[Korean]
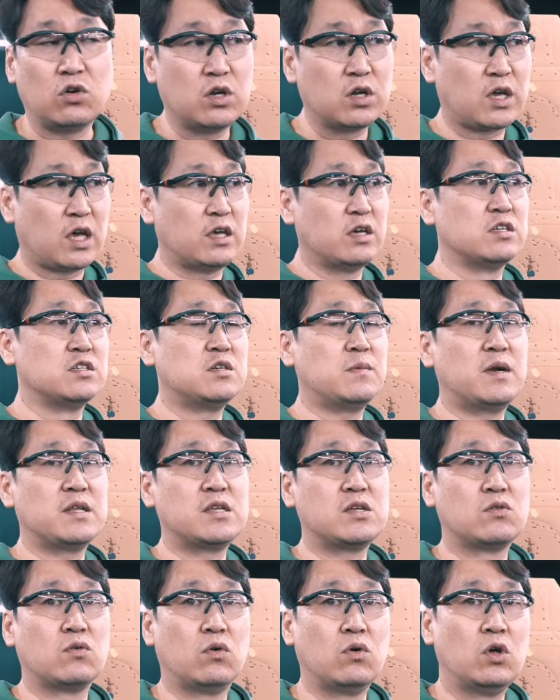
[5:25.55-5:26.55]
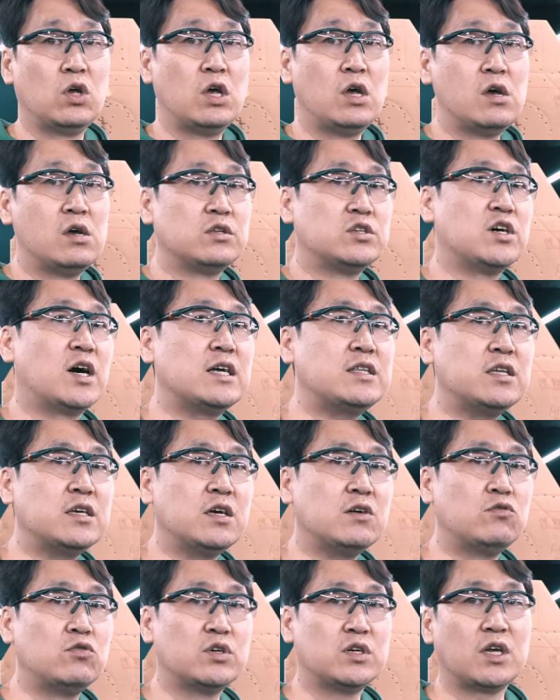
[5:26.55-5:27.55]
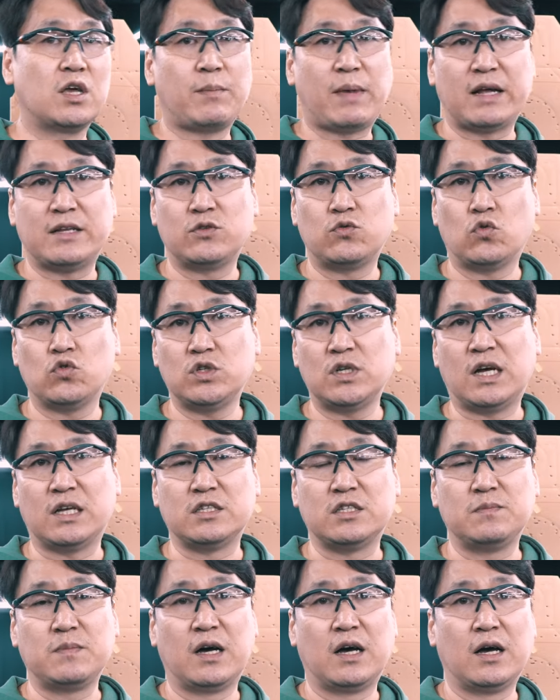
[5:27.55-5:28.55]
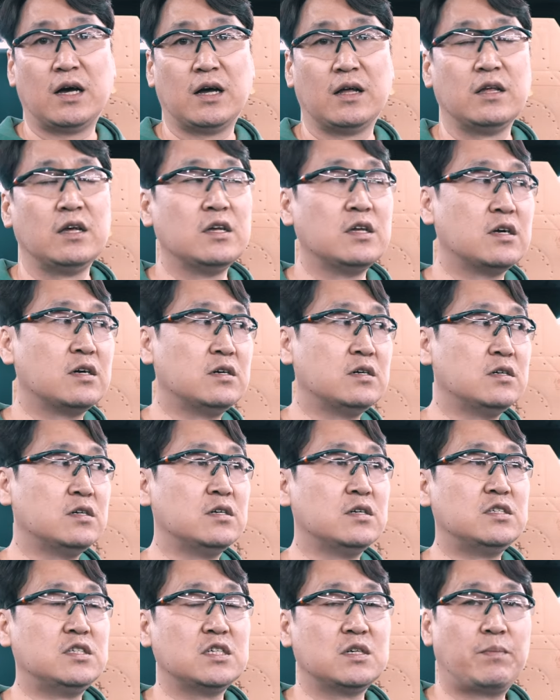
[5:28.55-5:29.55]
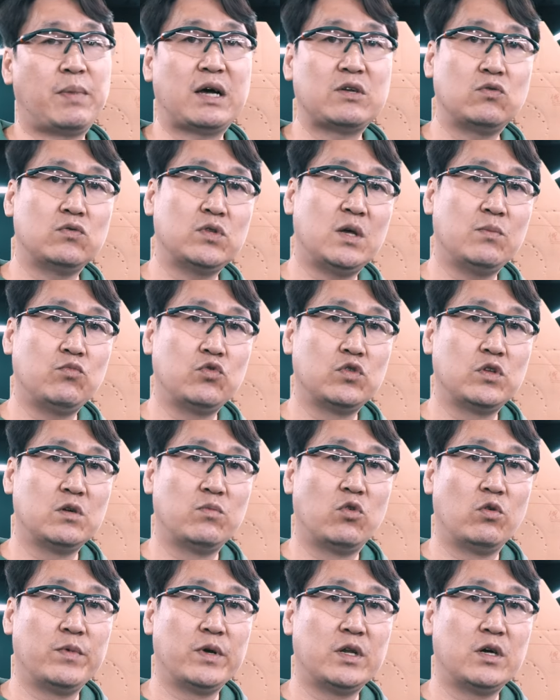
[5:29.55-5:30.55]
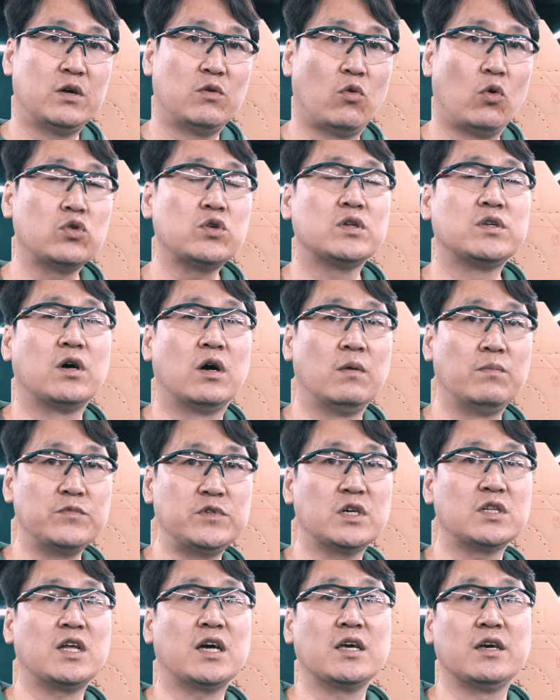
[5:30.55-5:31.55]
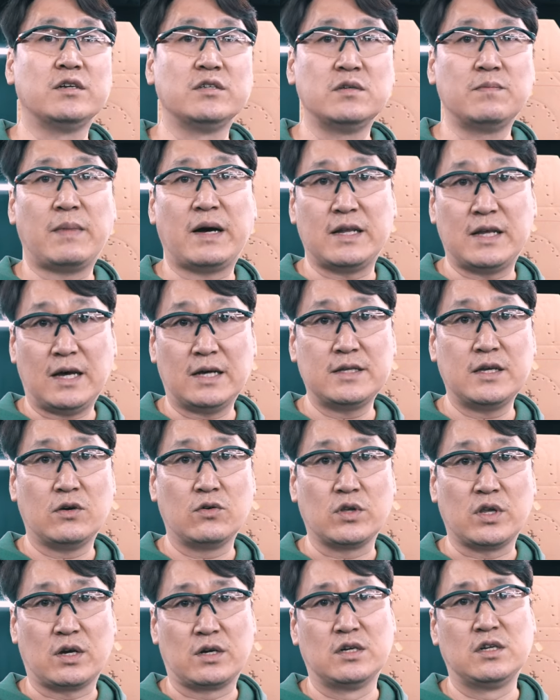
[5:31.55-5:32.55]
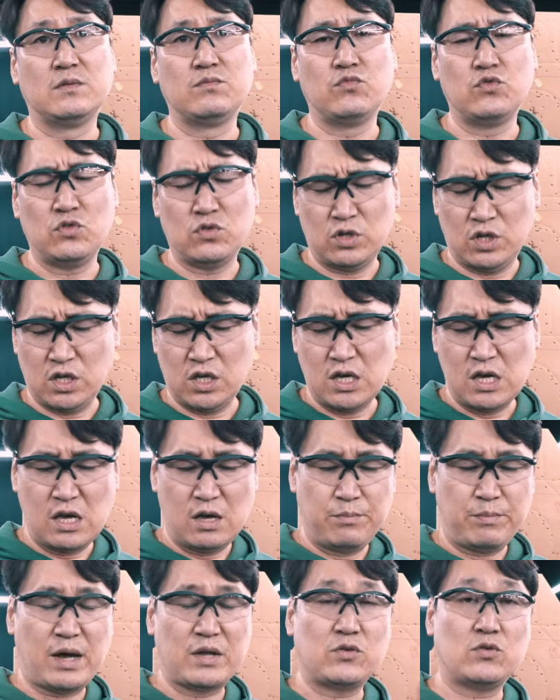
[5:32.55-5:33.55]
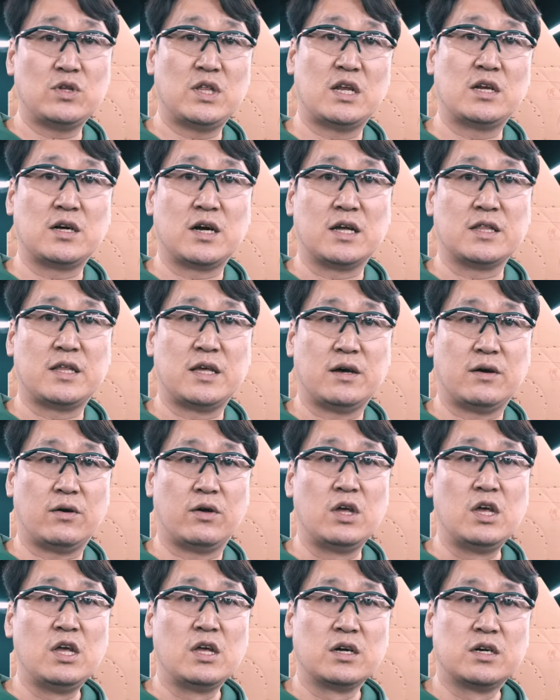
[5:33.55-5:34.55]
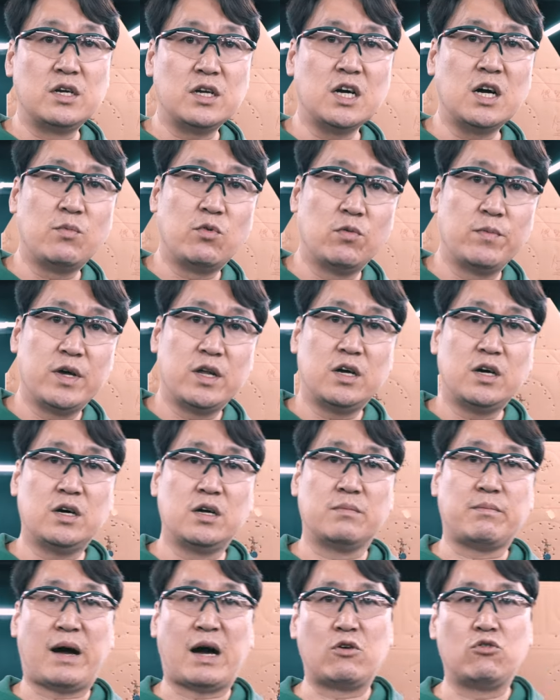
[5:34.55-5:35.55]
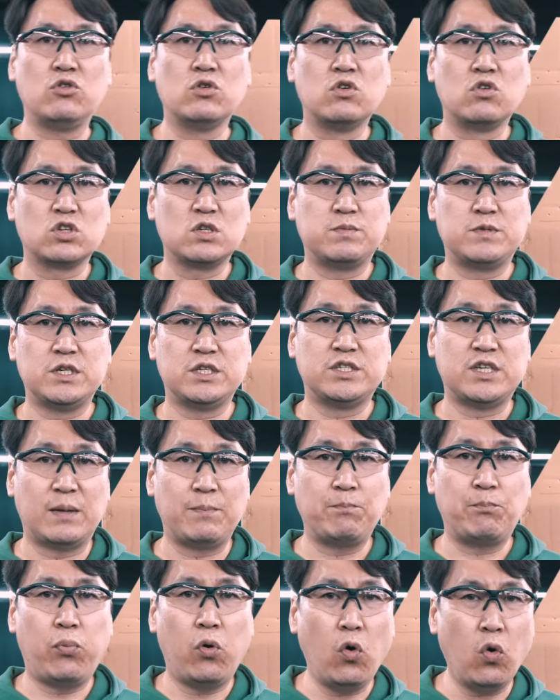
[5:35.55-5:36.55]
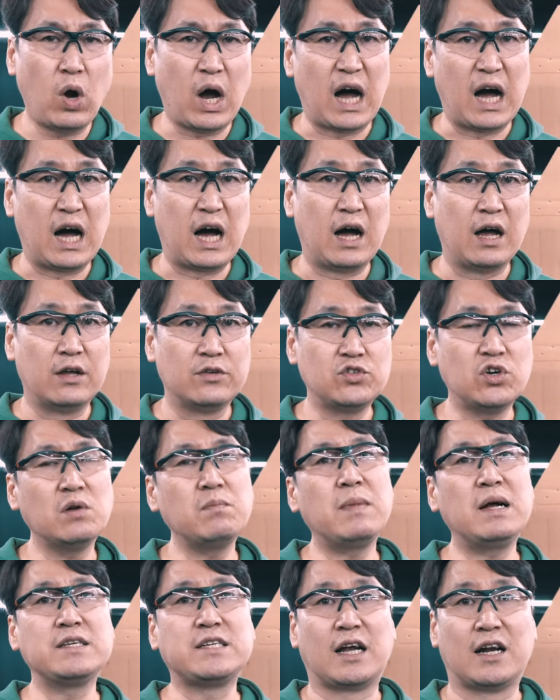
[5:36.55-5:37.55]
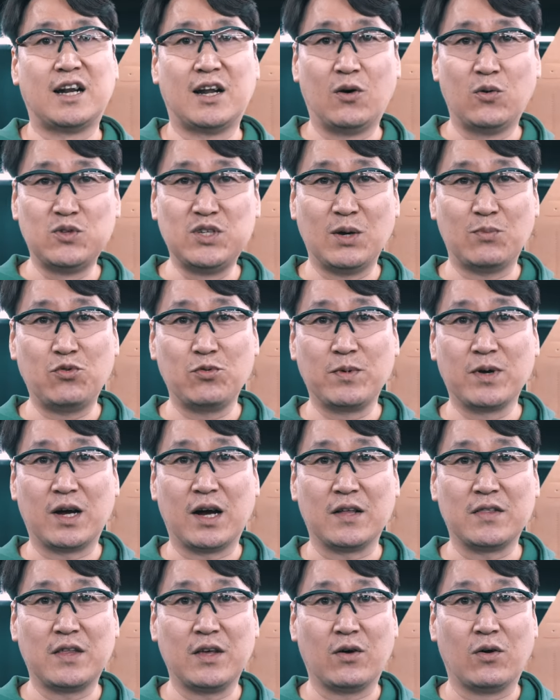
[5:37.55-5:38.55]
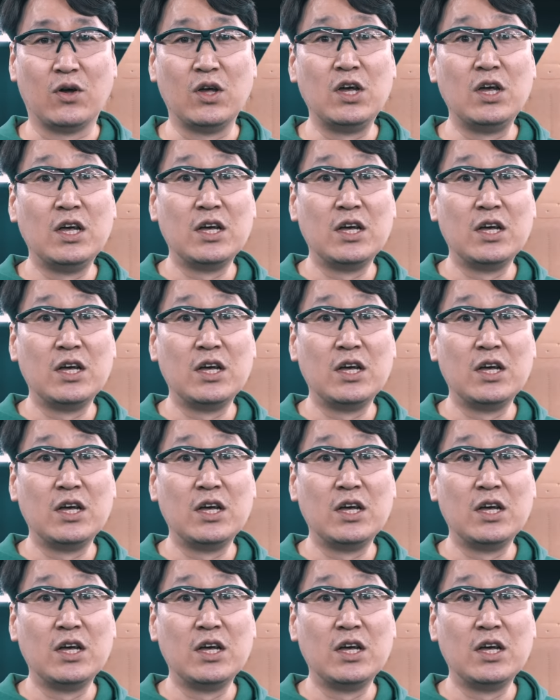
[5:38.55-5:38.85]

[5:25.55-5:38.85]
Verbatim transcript: 이렇게 연습할 때도 저 같은 경우는 그렇게 많이 쏘지는 않지만 그 지금 파손된 분들 보면은 오셔서 엄청나게 연습 많이 하세요. 이제 그런 분들이 파손이 되는 것 같아요. 그런 거 보면은 바로 글록 17 젠4가 총 정말 잘 나온 제품인 것 같아요.